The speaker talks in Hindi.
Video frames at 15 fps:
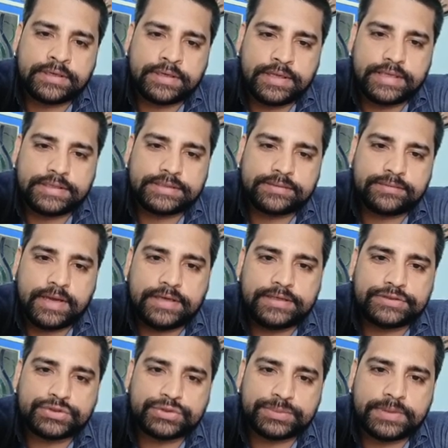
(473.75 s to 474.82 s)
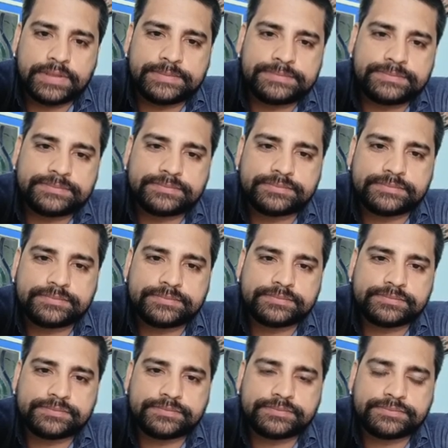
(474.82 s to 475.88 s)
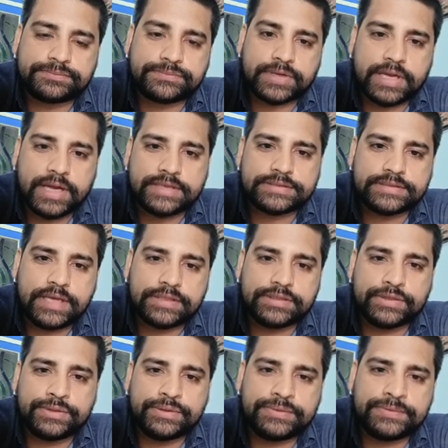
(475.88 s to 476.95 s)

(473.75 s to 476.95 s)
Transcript: नयन तिवारी शुभम प्रकाश यादव